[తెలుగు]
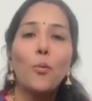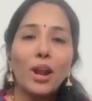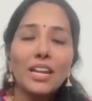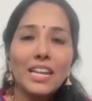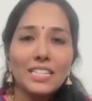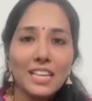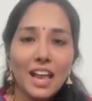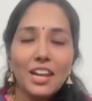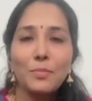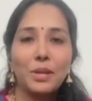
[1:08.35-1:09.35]
వన్ డే
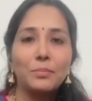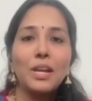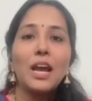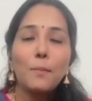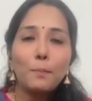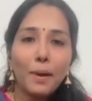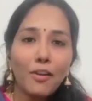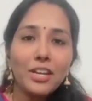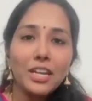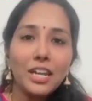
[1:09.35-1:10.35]
శాలరీ మనం
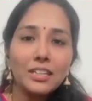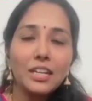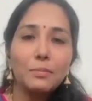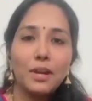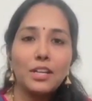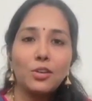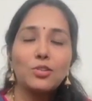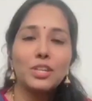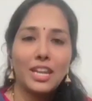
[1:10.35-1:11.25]
పవన్ కళ్యాణ్ గారి బర్త్డే రోజు